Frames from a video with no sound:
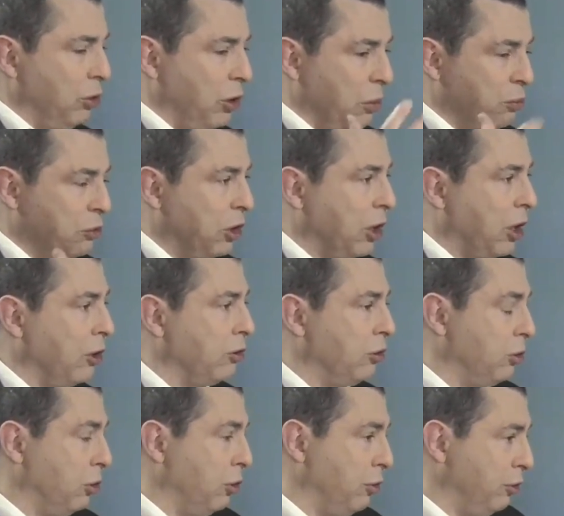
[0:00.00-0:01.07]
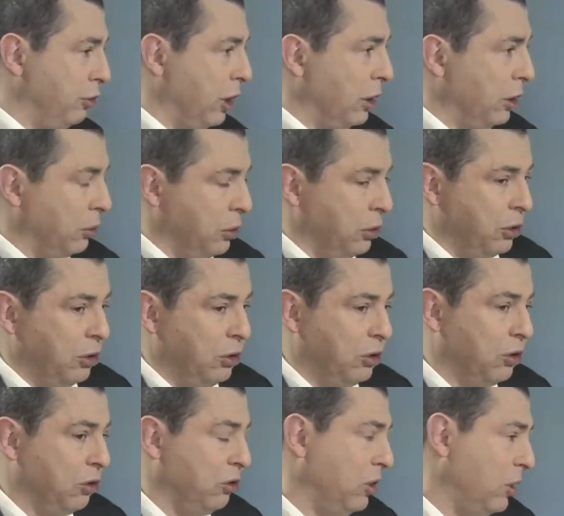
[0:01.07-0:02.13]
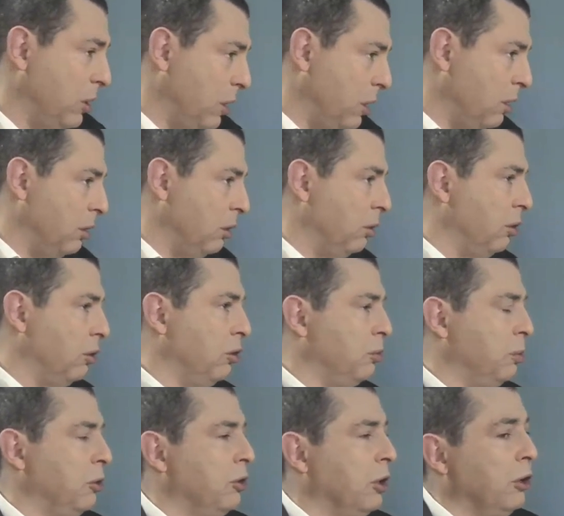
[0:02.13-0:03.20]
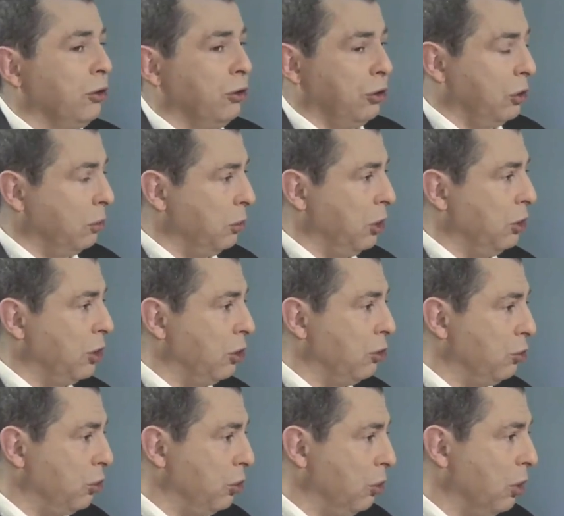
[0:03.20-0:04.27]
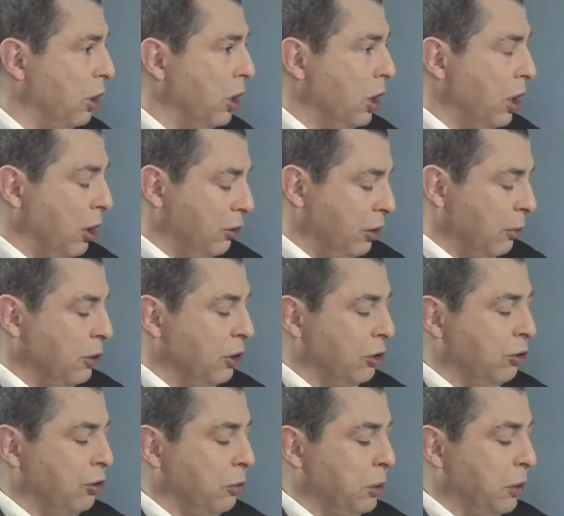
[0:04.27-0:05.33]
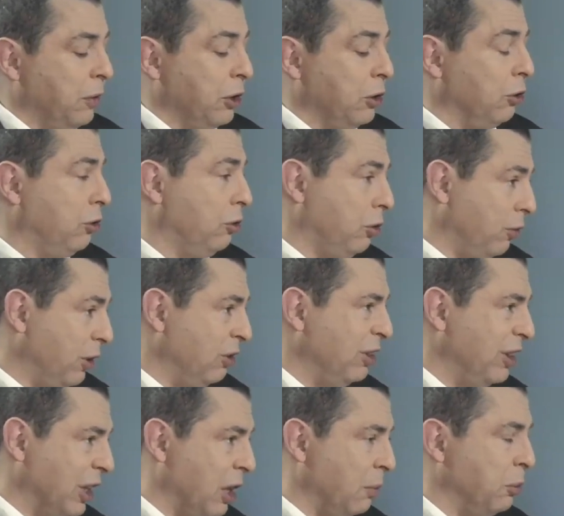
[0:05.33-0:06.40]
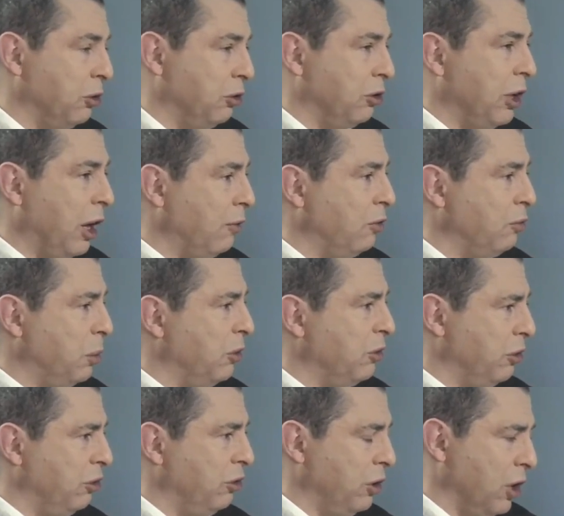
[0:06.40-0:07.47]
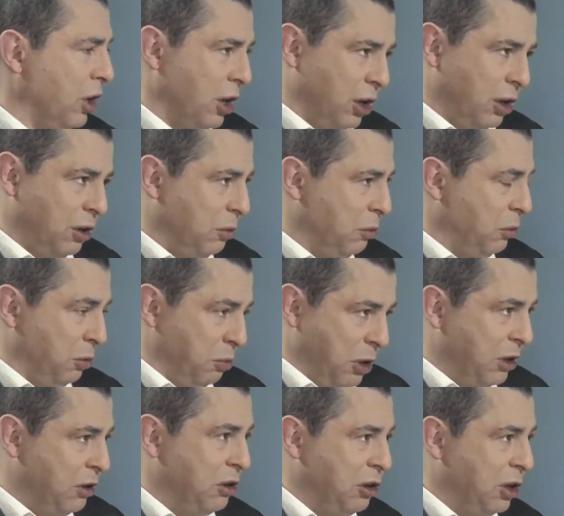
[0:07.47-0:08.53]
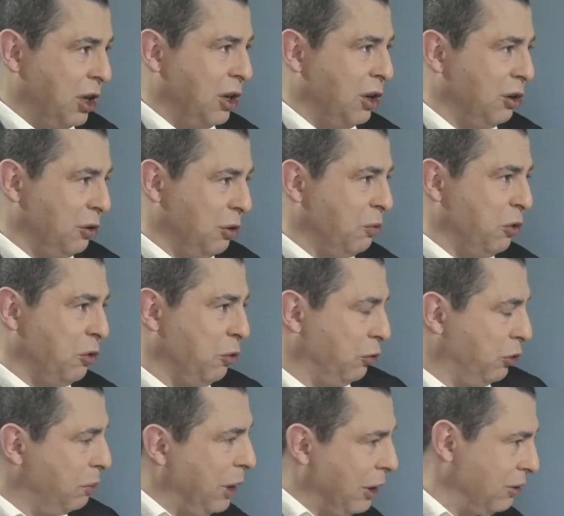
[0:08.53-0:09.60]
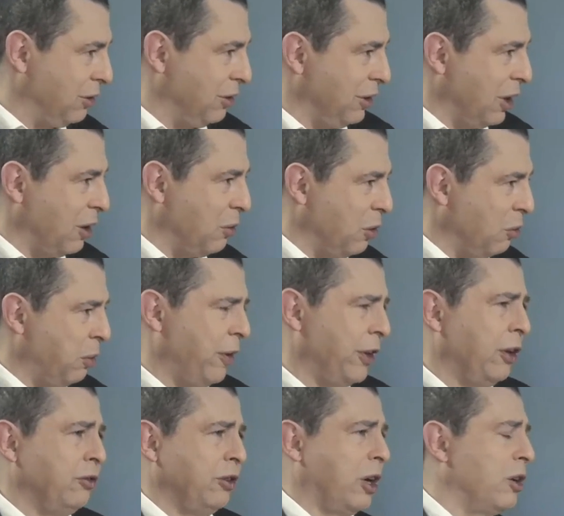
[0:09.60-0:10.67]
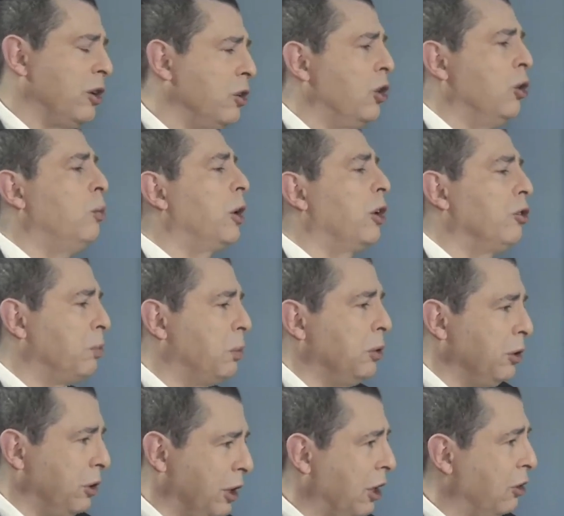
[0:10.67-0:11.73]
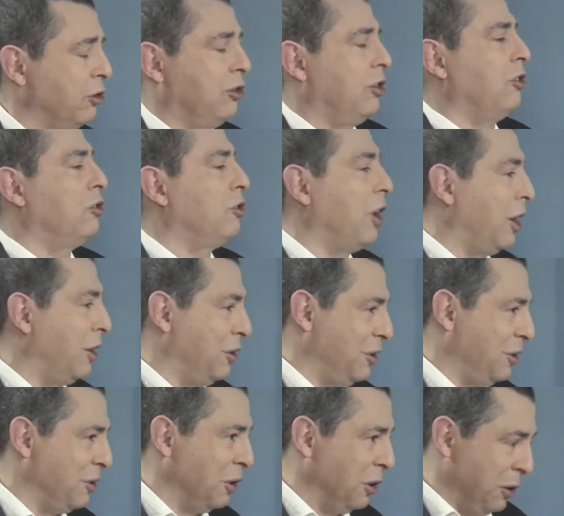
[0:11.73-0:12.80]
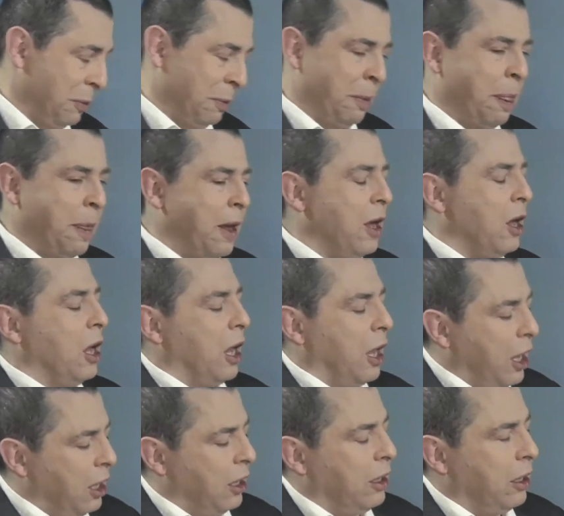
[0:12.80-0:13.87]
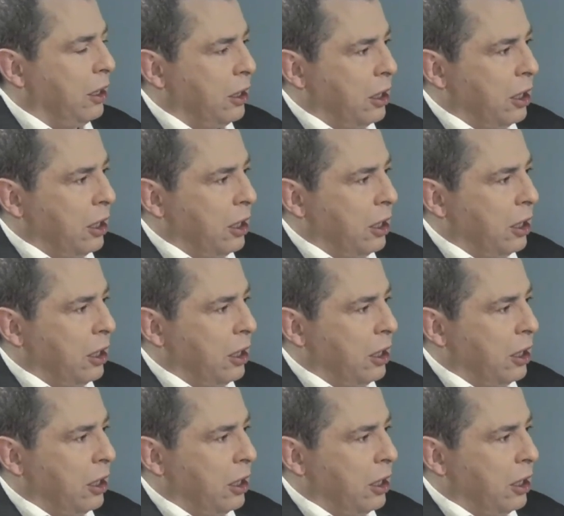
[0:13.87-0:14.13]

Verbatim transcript: ten przekaz oficjalny, który do nich dociera i, specjalnie się tym nie interesują, zamknięty swojej prywatności. Co więcej, takie podstawy w Polsce się i media i wzmacnia, opowiadając, jaka niedobra jest polityka z zasady. Tak. Ale